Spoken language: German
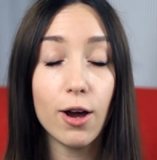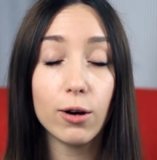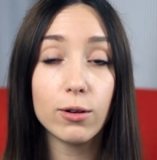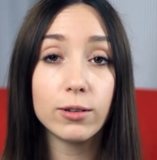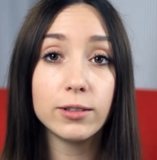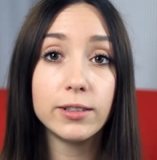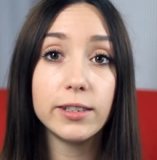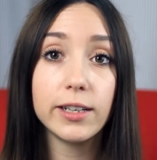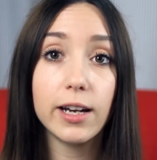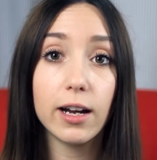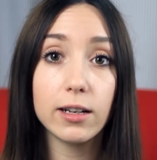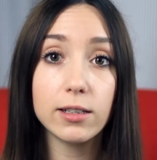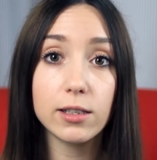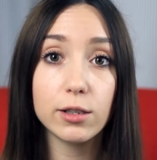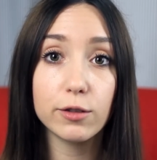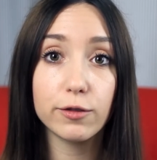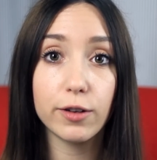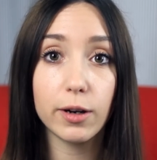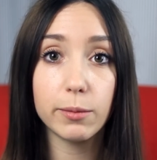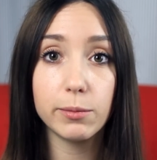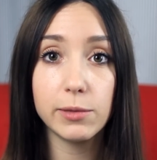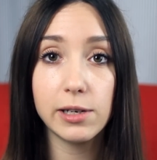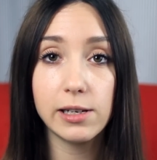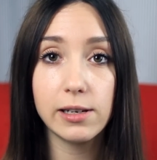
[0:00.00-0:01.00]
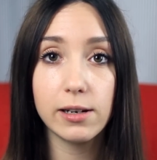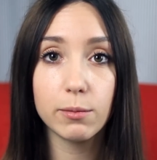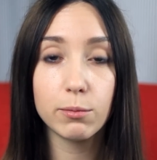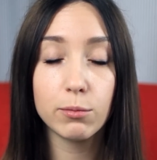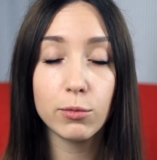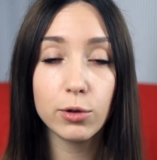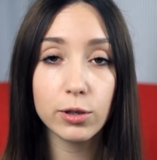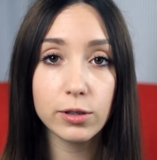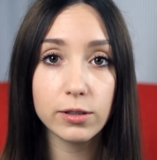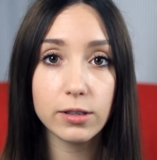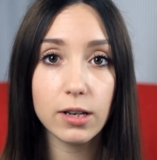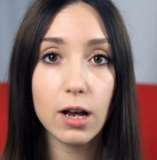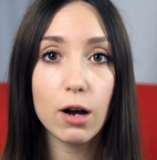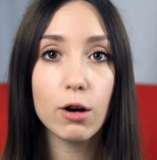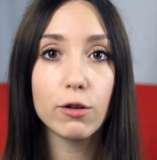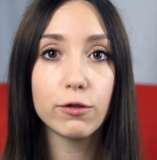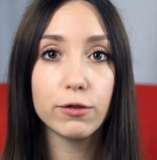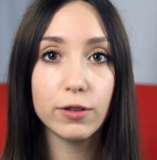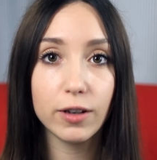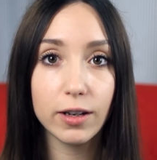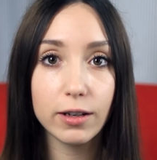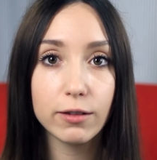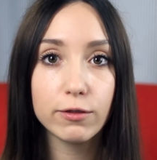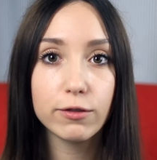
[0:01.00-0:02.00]
Und die ganze Familie muss
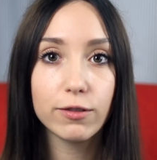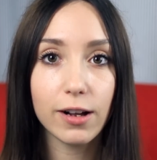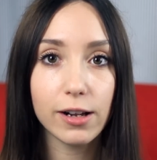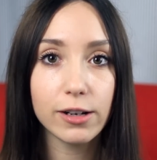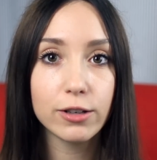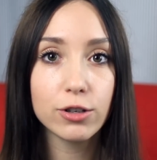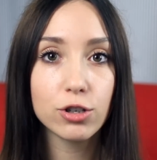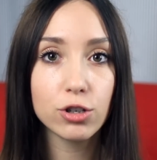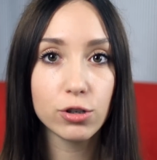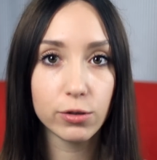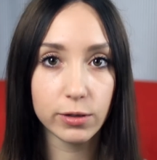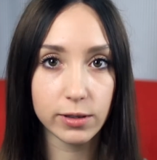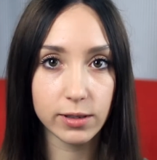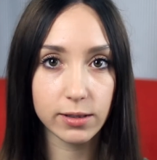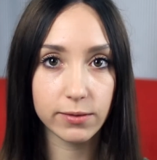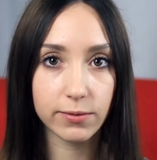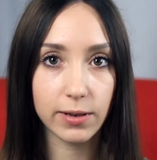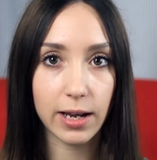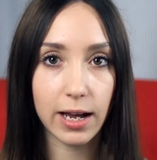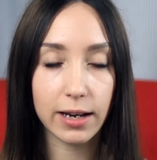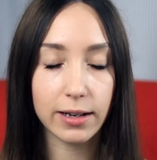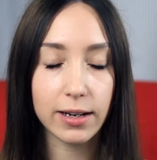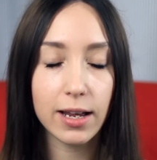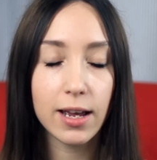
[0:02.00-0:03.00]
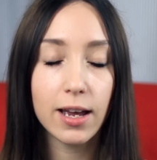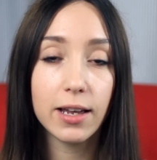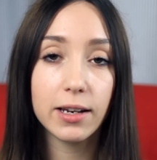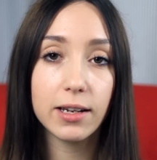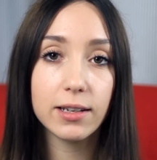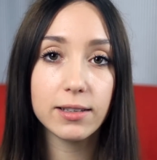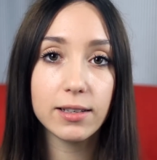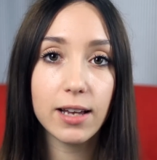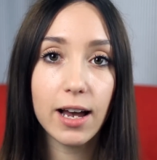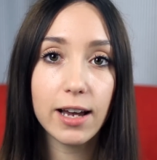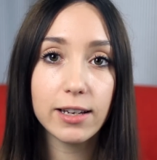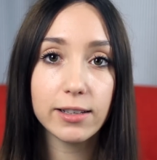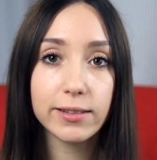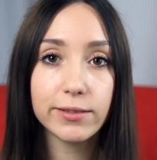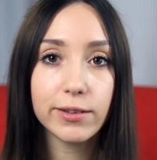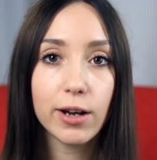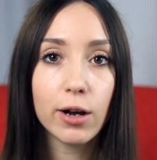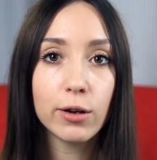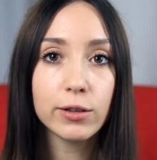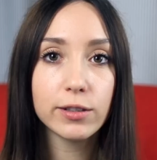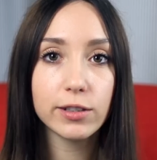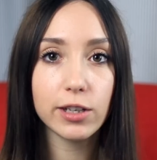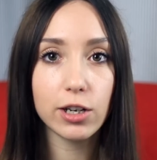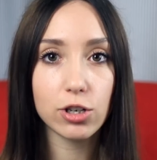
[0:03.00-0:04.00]
auf jeden Fall geschützt werden. Das heißt,
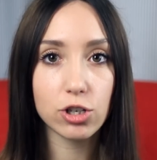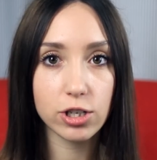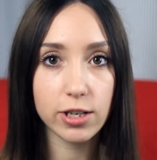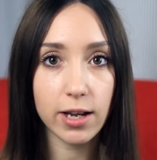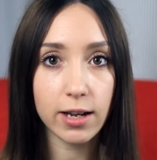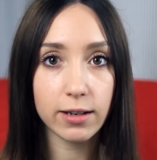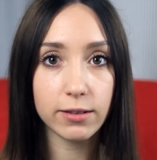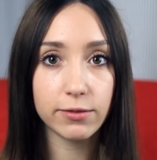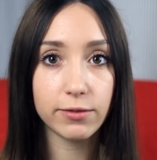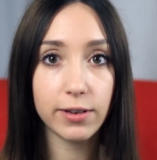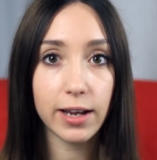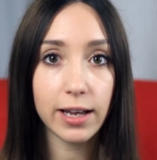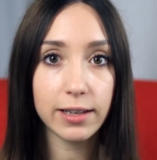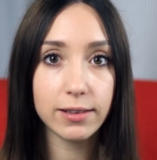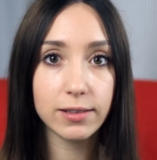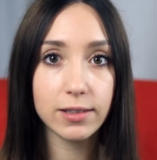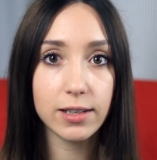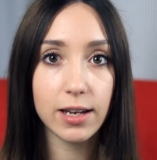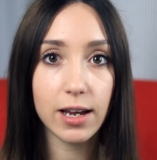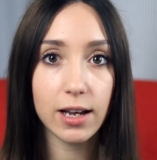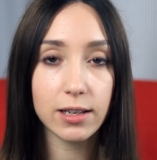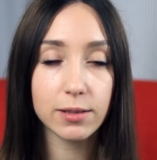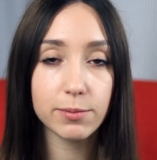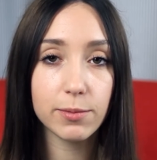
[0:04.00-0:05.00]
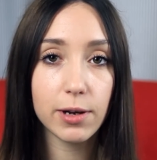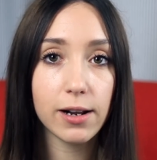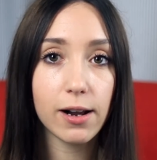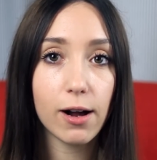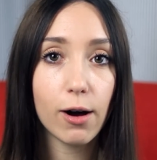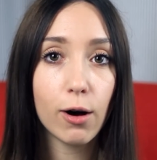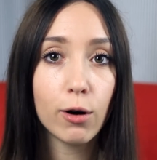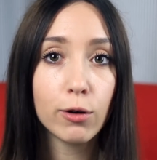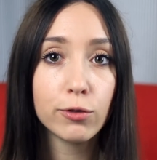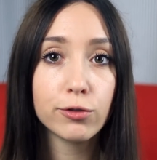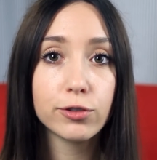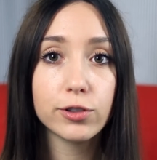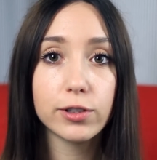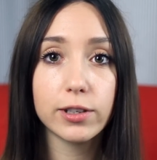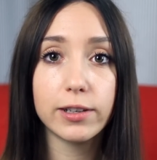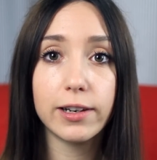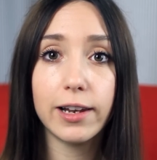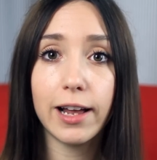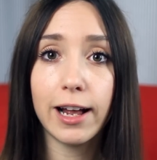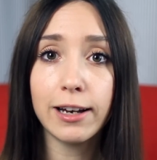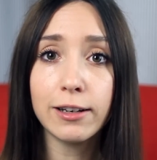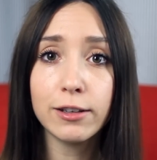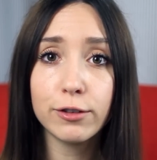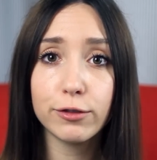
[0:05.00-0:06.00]
aus der Stadt werden sie erstmal aufs
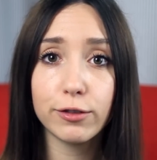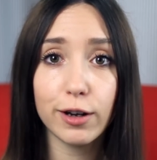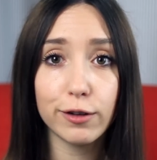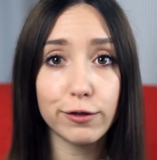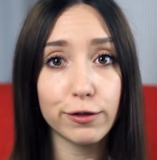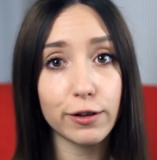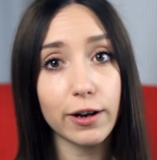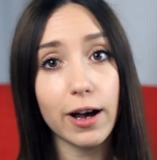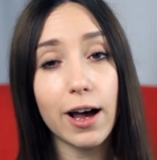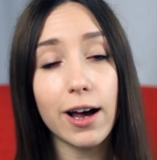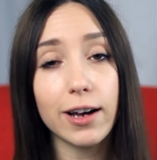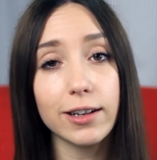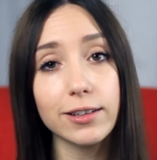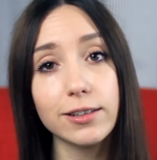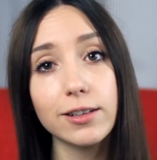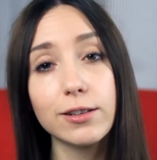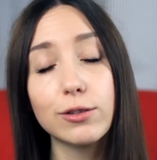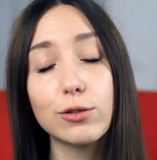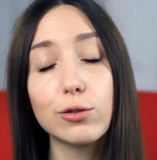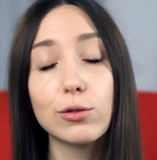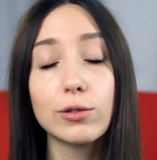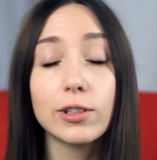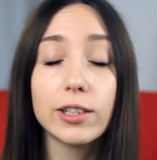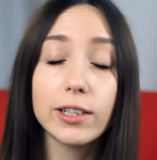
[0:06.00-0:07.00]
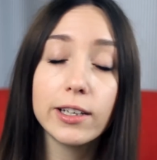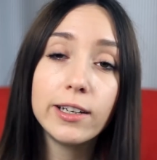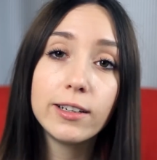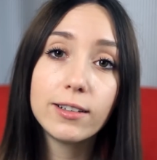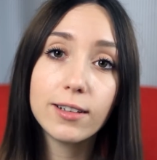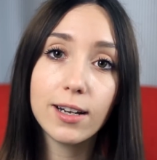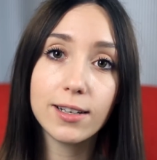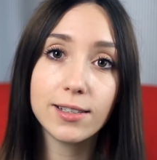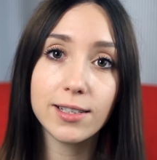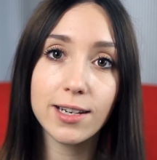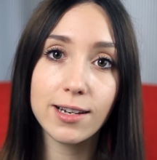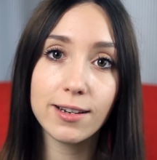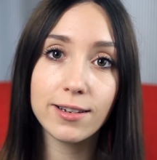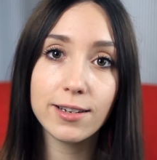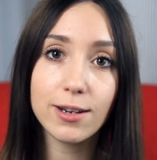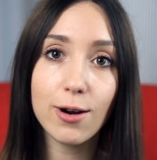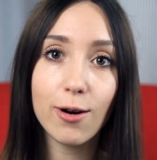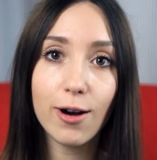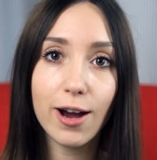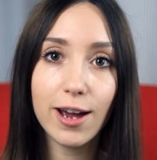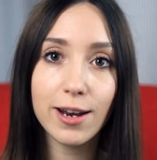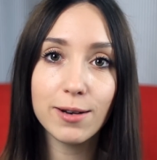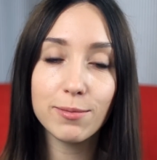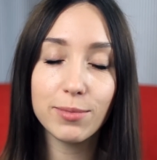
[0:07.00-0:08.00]
Land verfrachtet und kriegen tatsächlich
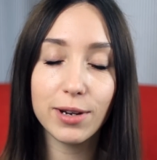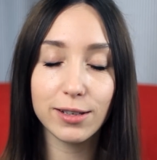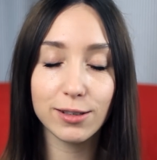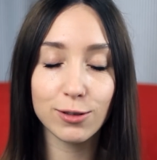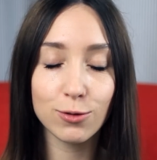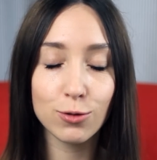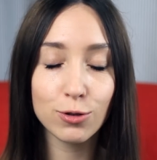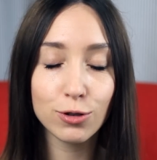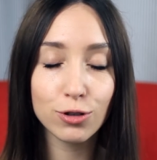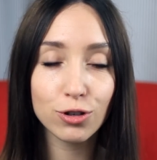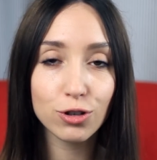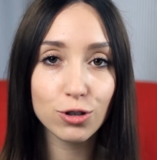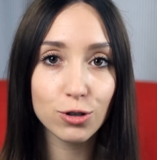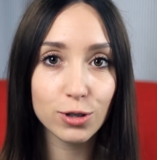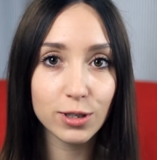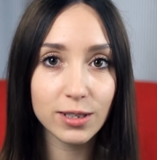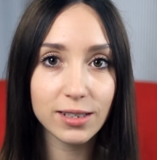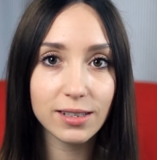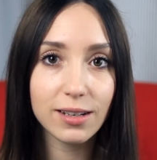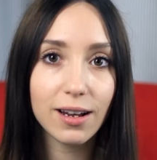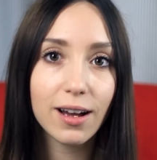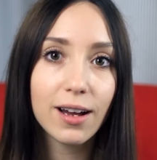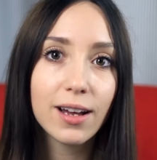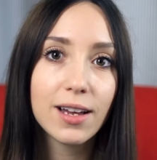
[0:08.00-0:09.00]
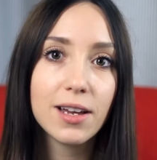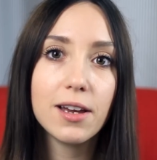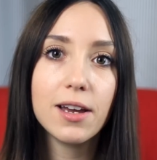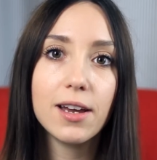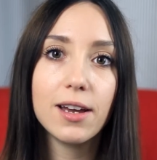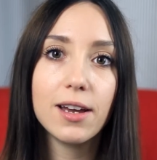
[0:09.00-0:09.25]
auch einen Personenschützer.